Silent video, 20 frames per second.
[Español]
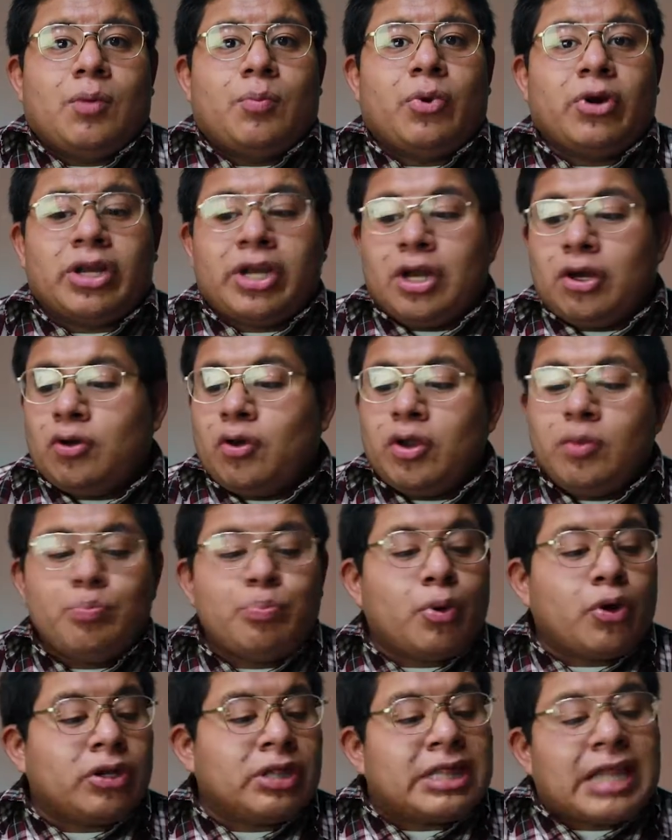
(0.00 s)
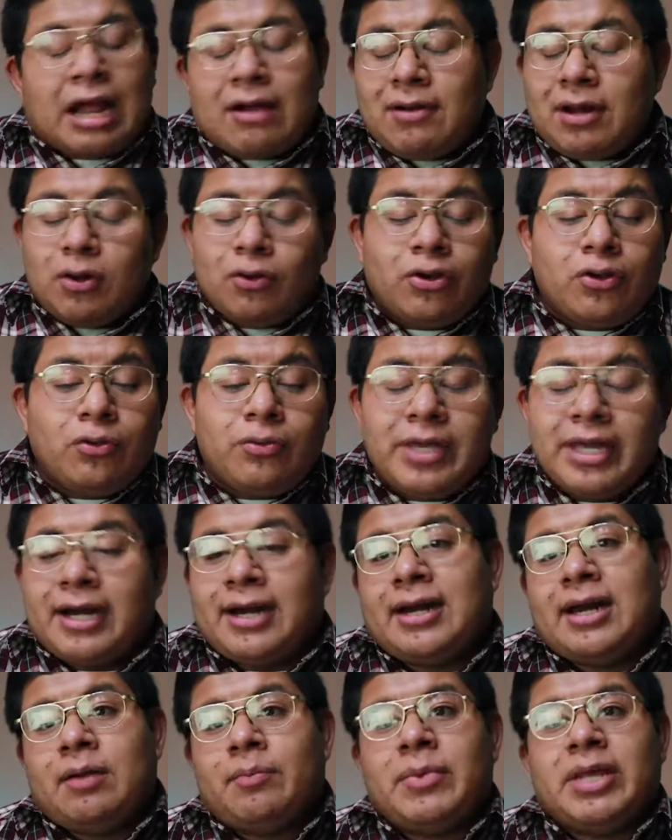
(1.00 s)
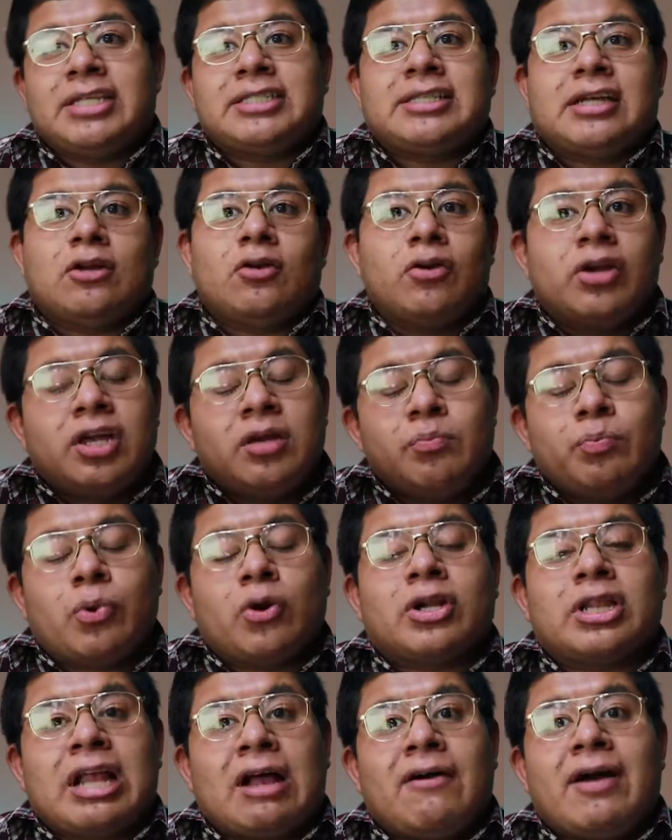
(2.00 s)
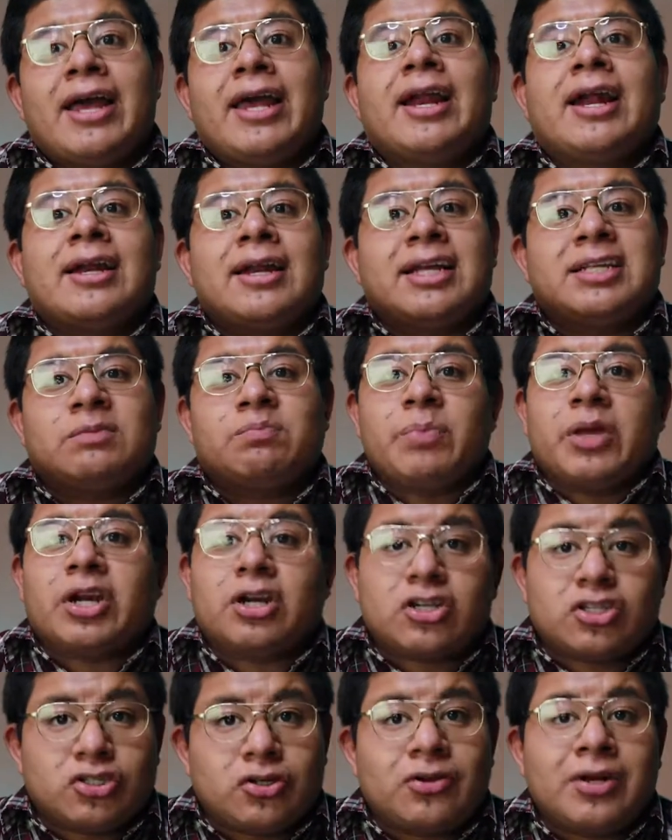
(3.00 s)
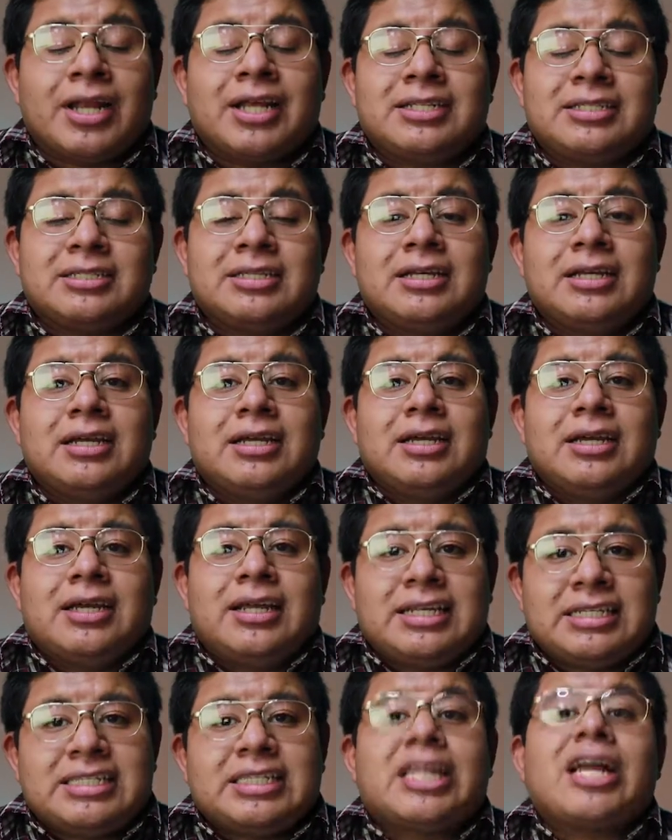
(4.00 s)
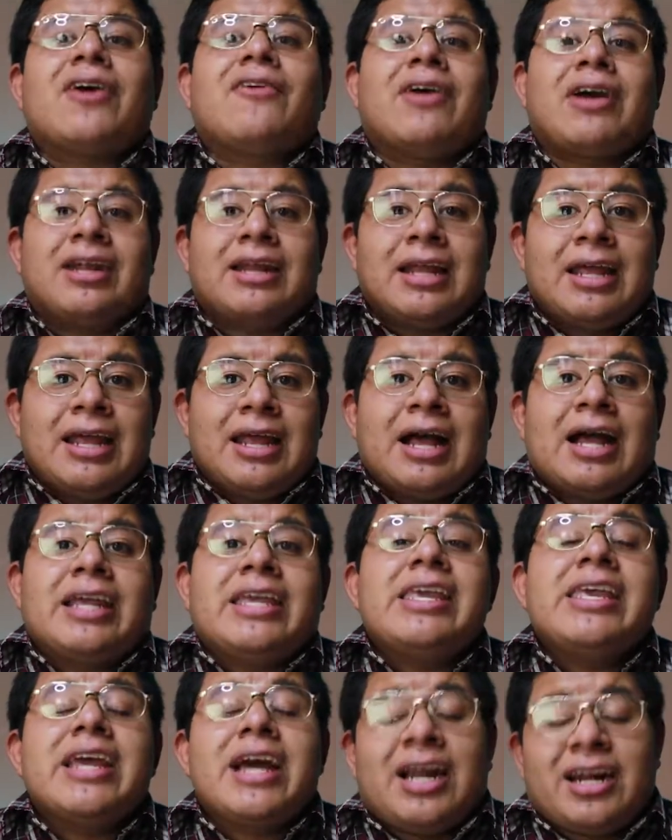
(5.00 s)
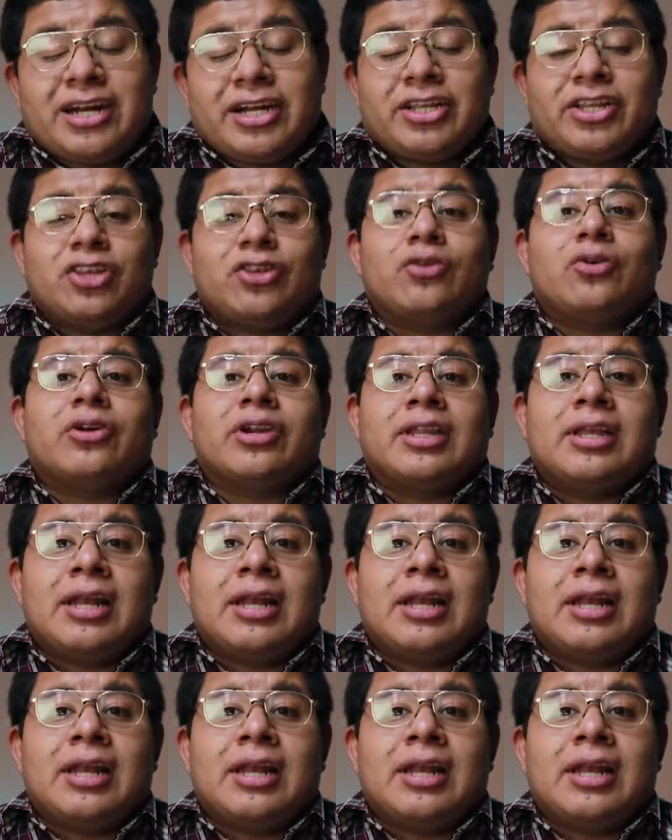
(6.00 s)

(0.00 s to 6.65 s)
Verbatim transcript: Porque no importaba lo que hubiera en la mesa, lo que importaba eran las personas que estaban ahí alrededor